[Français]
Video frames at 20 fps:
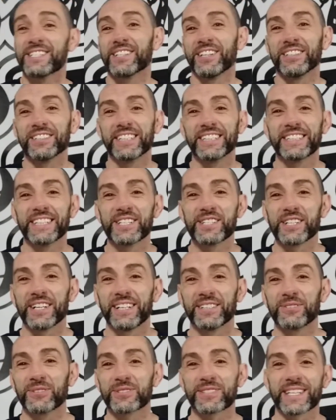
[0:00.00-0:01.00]
j'en ai
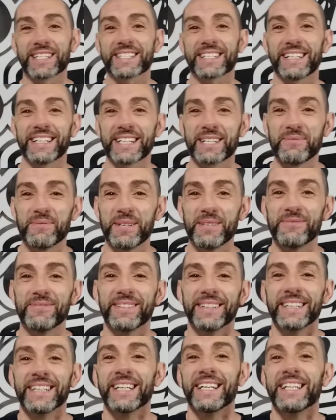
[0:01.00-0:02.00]
déjà, donc ça sera les mêmes
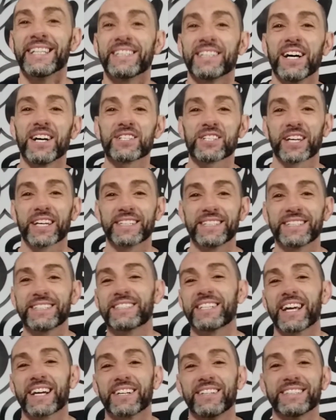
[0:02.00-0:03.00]
non, je,
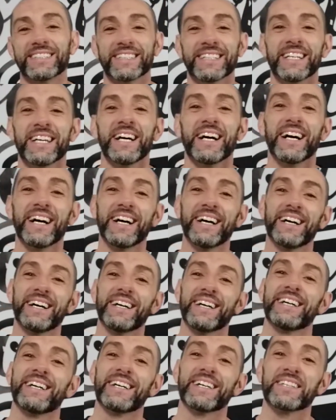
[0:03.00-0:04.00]
déconne.
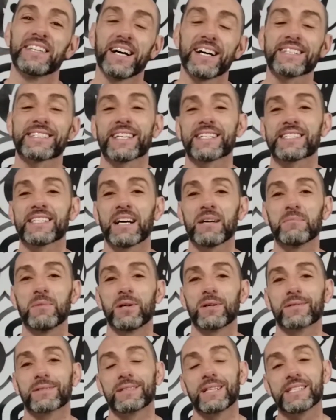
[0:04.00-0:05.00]
Euh, non,
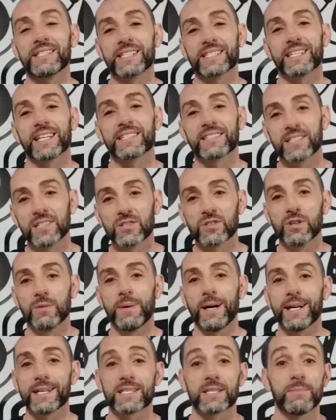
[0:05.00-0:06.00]
sincèrement, les exercices de
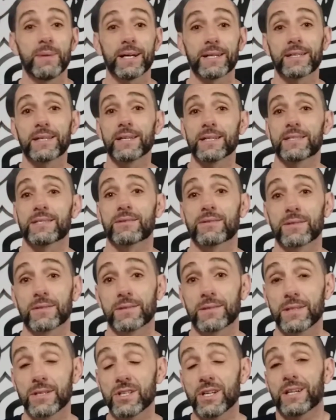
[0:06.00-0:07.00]
base, eh ben, quest que,
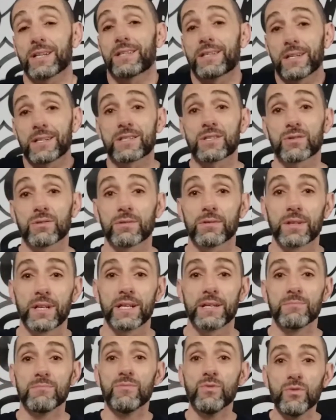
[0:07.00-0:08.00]
déjà, quels sont
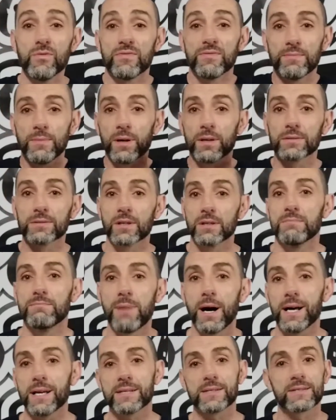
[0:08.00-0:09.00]
les mouvements de
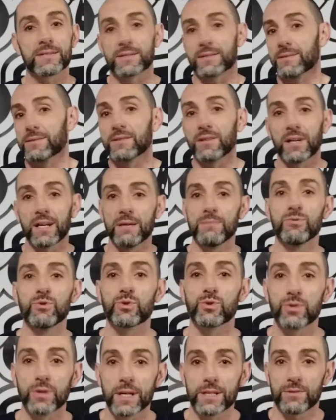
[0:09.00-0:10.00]
base dans la
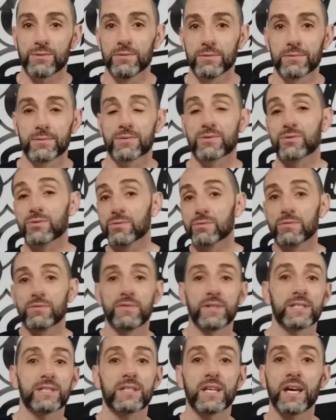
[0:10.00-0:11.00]
musculation
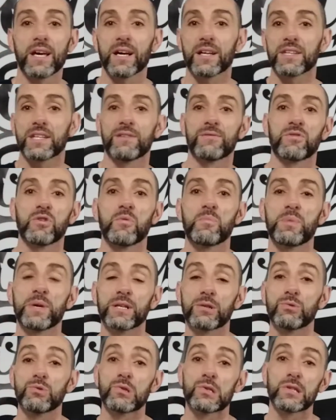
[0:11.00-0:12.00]
Soulever terre, développer
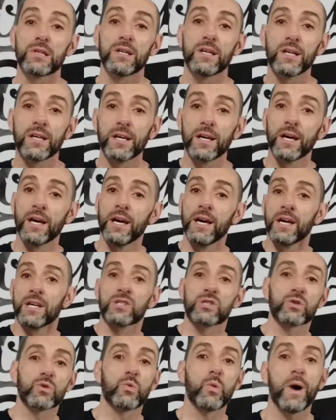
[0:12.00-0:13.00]
couché,
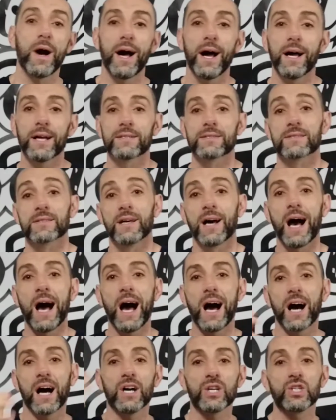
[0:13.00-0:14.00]
squat,
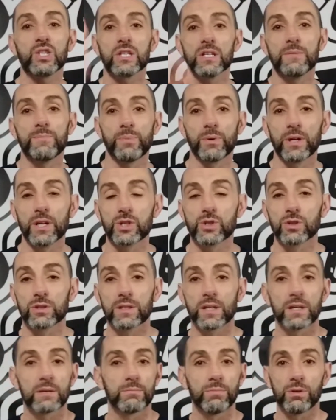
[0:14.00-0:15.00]
arracher, épaulé,
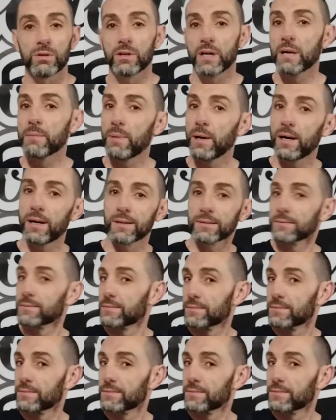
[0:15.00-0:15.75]
jeter. Bon, et eh ben,